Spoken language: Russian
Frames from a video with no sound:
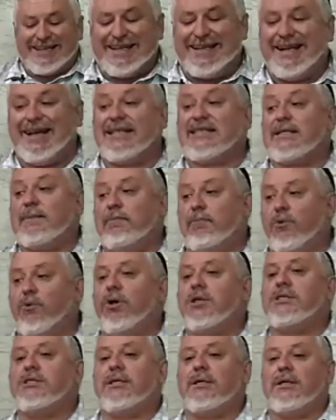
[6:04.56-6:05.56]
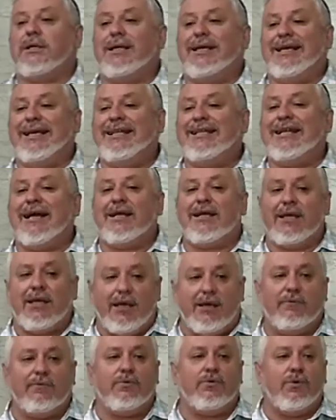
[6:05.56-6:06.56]
Господь и
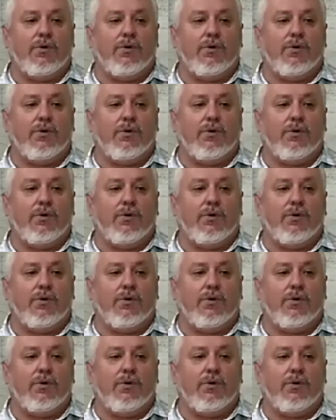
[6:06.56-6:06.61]
таким